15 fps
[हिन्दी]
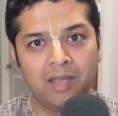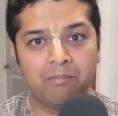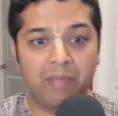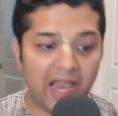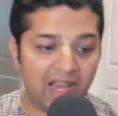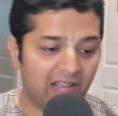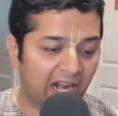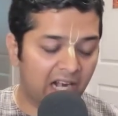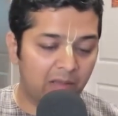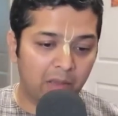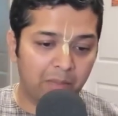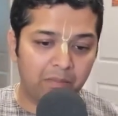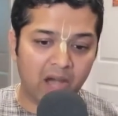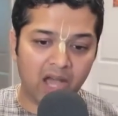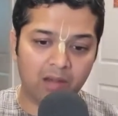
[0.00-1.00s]
बैलगाड़ी में
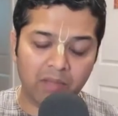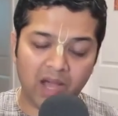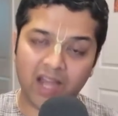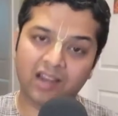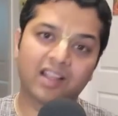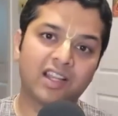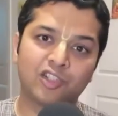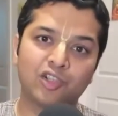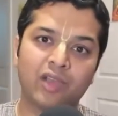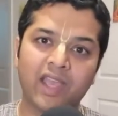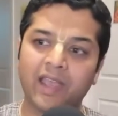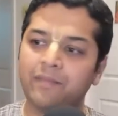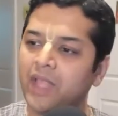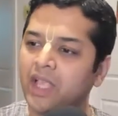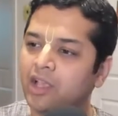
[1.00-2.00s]
भर भर कर जो है
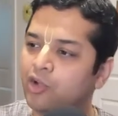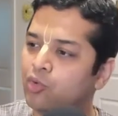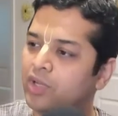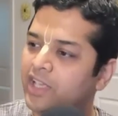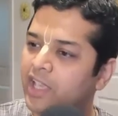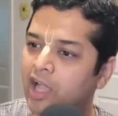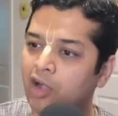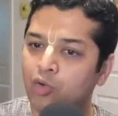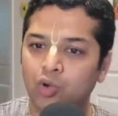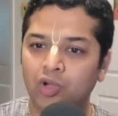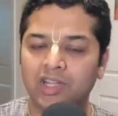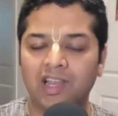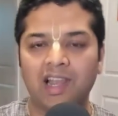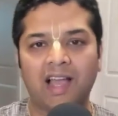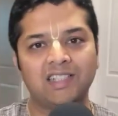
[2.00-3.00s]
उनके
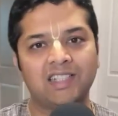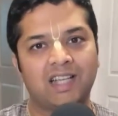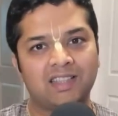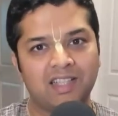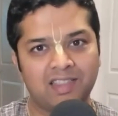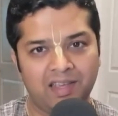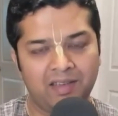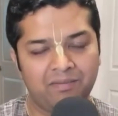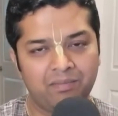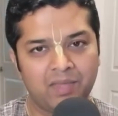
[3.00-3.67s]
अंगूठे लाए जाते थे